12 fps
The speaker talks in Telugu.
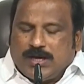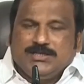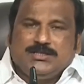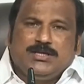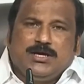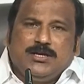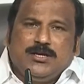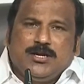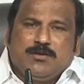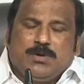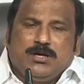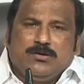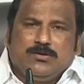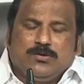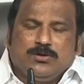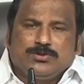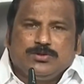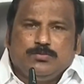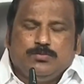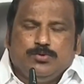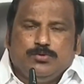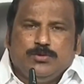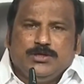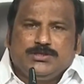రాజధాని నిర్మాణం కోసం
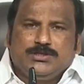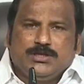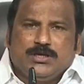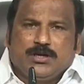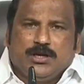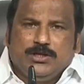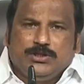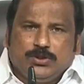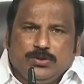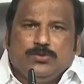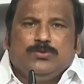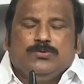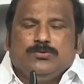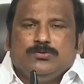భూములు ఇచ్చిన రైతులు